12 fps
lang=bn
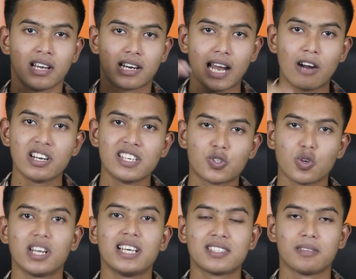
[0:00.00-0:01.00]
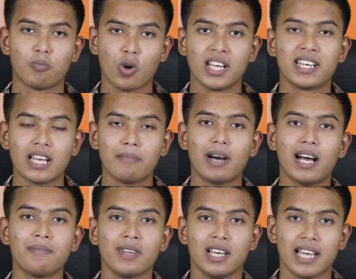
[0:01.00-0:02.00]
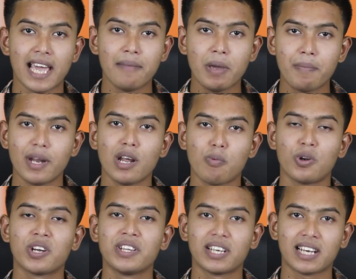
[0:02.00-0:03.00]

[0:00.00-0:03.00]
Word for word: ক্লাউড স্টোরেজ বলেন কিংবা এই ভিপিএনের পর কিন্তু